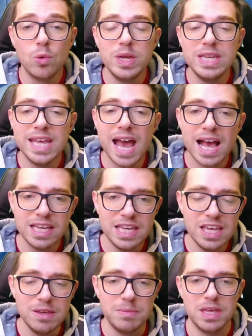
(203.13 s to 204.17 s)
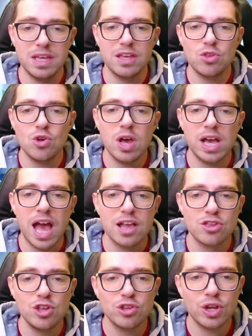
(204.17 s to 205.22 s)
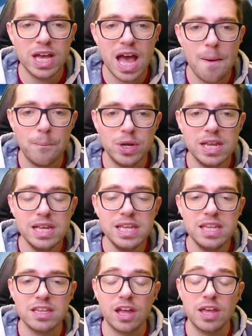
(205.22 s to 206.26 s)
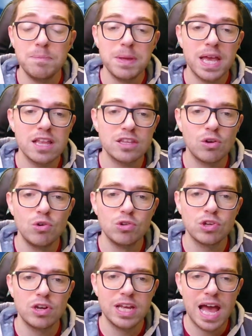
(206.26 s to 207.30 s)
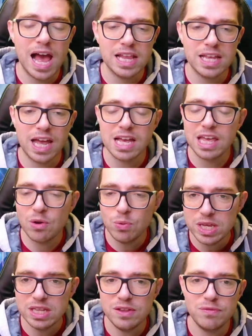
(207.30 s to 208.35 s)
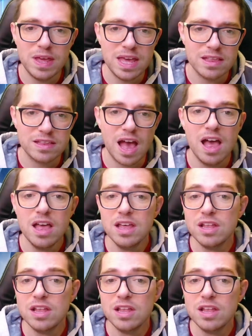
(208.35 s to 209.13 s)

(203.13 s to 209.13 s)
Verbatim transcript: quindi Hakimi che gioca a centrocampo nell'Inter impiegata contro il Cagliari, anche qui difesa